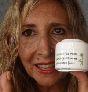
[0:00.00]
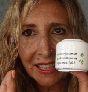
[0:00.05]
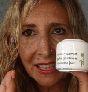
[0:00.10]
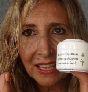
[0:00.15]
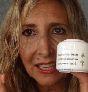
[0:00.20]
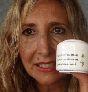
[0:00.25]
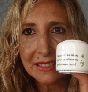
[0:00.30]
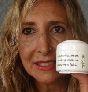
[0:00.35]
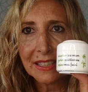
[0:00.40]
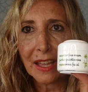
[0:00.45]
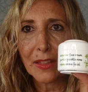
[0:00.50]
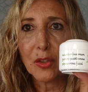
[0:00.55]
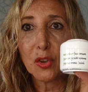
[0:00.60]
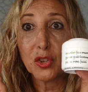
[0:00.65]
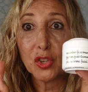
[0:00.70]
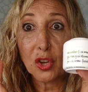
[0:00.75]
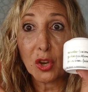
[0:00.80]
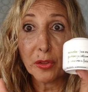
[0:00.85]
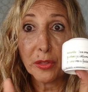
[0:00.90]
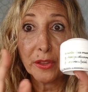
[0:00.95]
encantado,
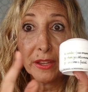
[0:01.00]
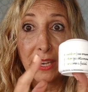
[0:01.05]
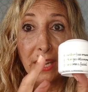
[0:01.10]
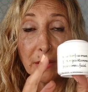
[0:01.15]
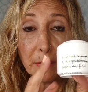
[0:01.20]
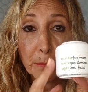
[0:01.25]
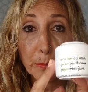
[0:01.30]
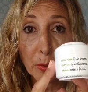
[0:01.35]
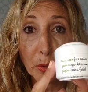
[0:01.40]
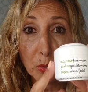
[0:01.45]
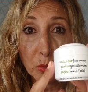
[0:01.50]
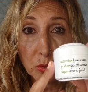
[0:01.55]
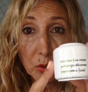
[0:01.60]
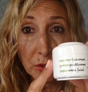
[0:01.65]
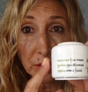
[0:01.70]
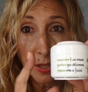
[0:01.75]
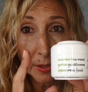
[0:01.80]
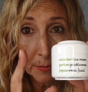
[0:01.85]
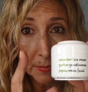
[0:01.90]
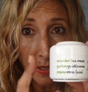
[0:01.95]
Yo os diré en
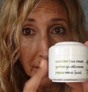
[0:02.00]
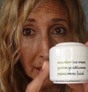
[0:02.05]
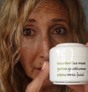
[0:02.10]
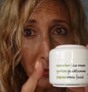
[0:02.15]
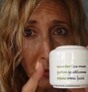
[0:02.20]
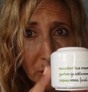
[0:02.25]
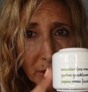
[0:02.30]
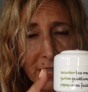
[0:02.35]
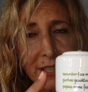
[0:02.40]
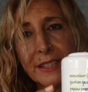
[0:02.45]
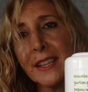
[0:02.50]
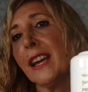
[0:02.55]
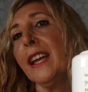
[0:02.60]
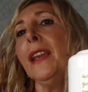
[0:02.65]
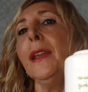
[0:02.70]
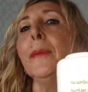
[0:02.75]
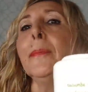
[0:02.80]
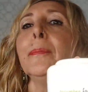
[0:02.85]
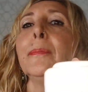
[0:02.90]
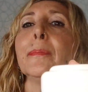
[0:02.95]
productos terminados qué
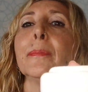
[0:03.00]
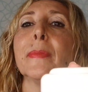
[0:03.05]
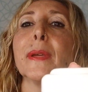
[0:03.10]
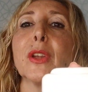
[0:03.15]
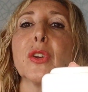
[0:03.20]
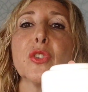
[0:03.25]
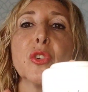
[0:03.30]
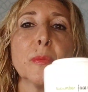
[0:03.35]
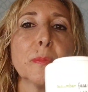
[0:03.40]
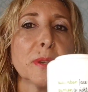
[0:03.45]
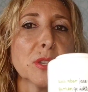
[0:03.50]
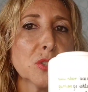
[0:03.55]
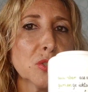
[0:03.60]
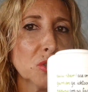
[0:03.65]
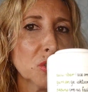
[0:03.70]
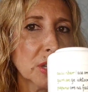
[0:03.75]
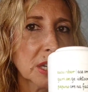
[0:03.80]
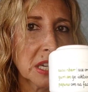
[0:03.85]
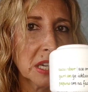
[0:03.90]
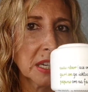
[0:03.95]
tal, pero yo
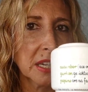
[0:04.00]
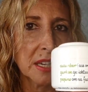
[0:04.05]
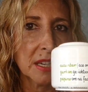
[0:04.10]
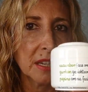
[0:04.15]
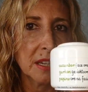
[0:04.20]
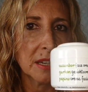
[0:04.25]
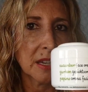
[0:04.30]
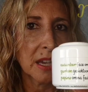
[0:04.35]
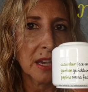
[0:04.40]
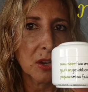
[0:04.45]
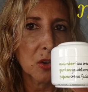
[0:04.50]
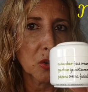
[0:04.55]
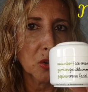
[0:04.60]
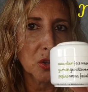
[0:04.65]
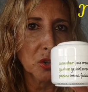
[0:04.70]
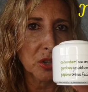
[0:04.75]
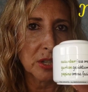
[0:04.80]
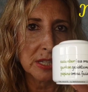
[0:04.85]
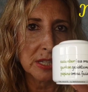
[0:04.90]
pienso que he cogido